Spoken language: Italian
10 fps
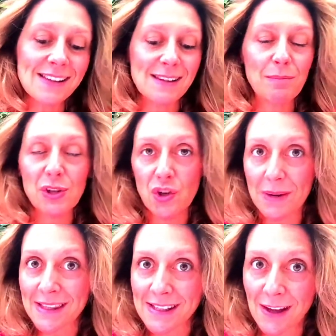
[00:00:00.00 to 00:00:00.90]

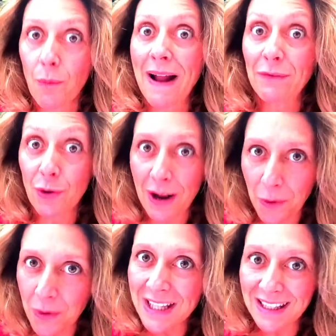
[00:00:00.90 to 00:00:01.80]
semplicemente seguendo la
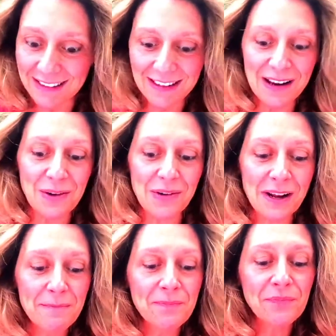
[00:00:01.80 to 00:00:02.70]
guida interiore,
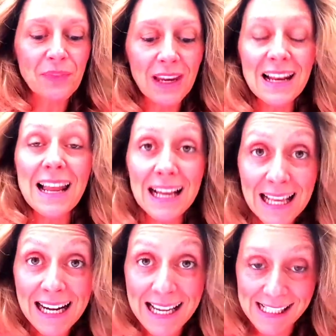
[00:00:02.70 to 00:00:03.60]
che la
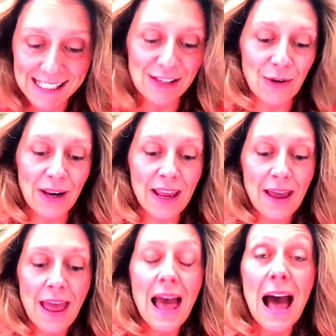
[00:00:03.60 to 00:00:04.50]
creazione
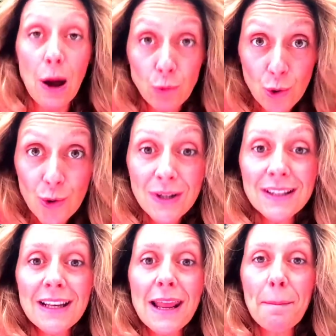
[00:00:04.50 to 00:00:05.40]
ha un
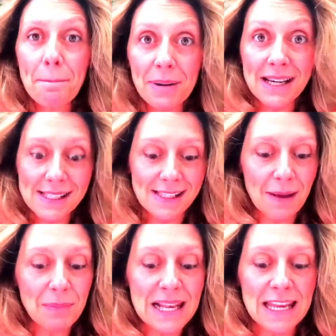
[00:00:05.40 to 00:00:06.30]
ordine
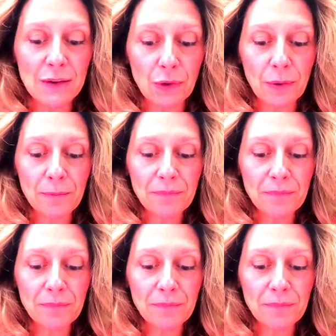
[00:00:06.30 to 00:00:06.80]
prestabilito,